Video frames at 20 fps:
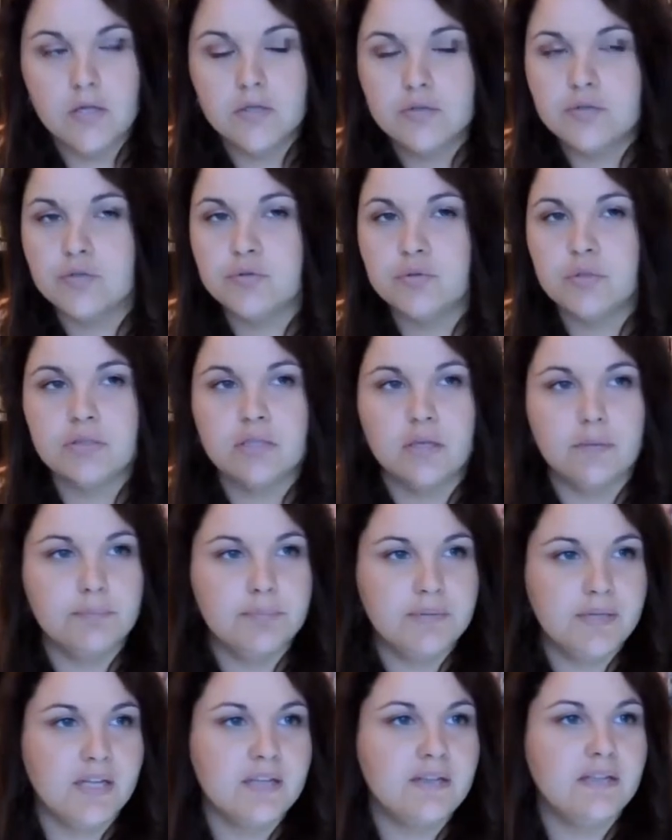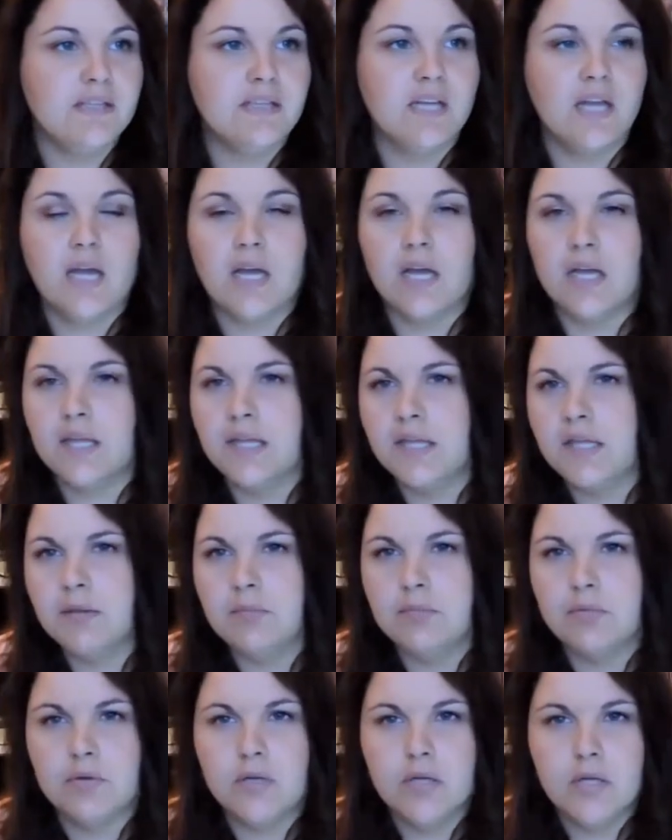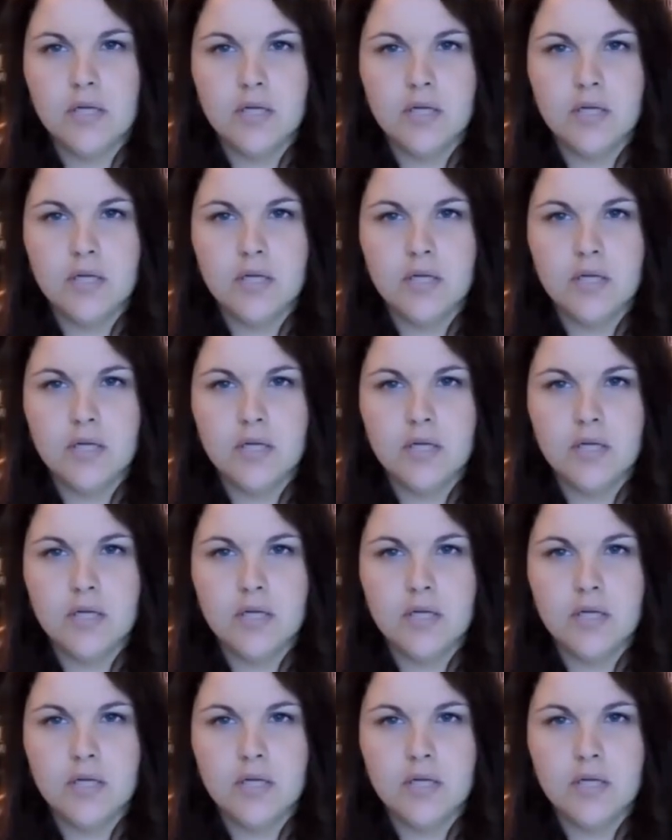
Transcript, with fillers: que ce soit dans Pirates des Caraïbes,